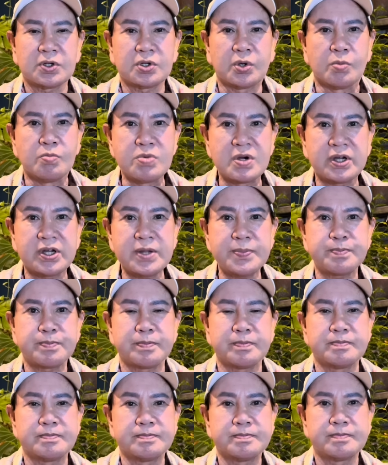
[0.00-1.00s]
khủng khiếp
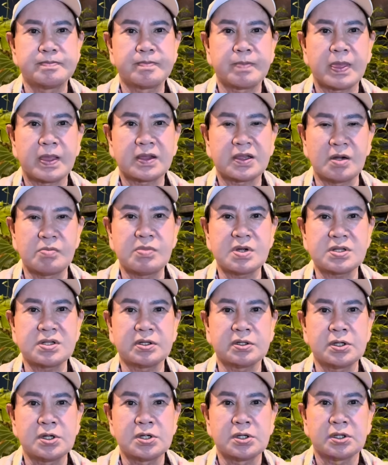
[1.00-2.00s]
trong
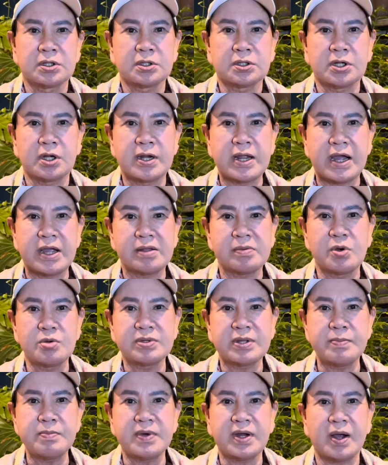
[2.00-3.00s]
cái thời đại
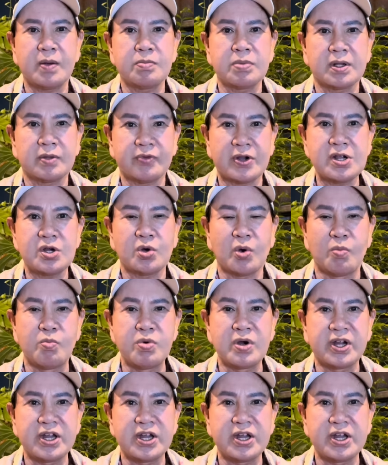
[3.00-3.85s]
4.0 này phải là khủng